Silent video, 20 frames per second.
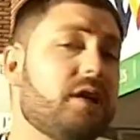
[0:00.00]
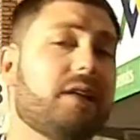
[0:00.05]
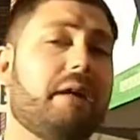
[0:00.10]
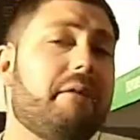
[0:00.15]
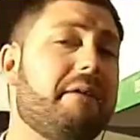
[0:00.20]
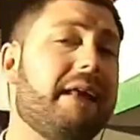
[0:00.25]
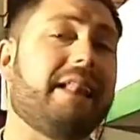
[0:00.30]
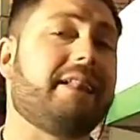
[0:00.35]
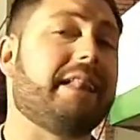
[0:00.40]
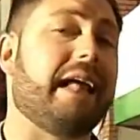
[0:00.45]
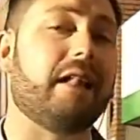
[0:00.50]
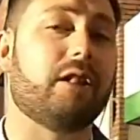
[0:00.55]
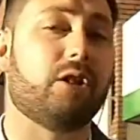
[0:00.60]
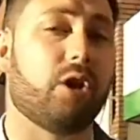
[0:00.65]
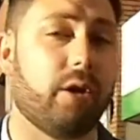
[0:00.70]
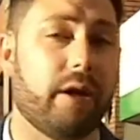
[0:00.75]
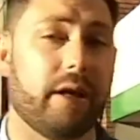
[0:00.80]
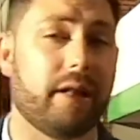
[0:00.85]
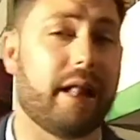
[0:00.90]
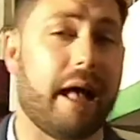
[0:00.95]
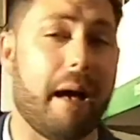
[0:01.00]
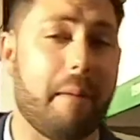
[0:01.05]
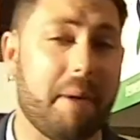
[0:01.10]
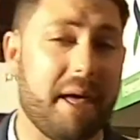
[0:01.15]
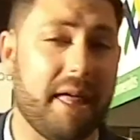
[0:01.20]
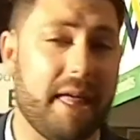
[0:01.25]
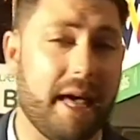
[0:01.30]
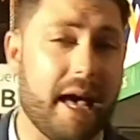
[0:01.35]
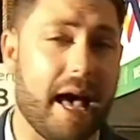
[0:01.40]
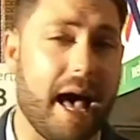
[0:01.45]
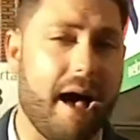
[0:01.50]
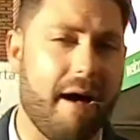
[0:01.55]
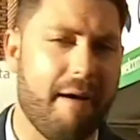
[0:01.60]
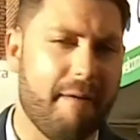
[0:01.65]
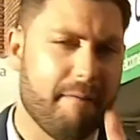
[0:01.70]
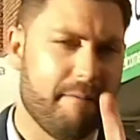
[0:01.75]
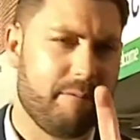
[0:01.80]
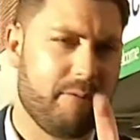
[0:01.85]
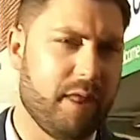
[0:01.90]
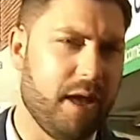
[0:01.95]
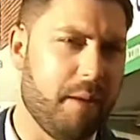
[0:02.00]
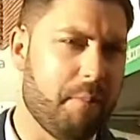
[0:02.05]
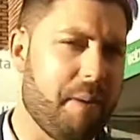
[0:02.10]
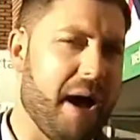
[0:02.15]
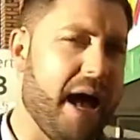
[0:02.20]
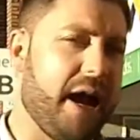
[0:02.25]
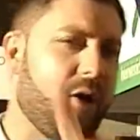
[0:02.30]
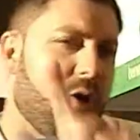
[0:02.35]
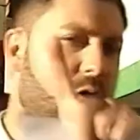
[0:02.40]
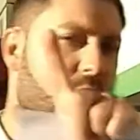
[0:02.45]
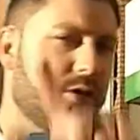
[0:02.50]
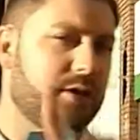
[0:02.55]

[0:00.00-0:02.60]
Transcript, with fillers: si estaban al tanto de esta medida de paro. O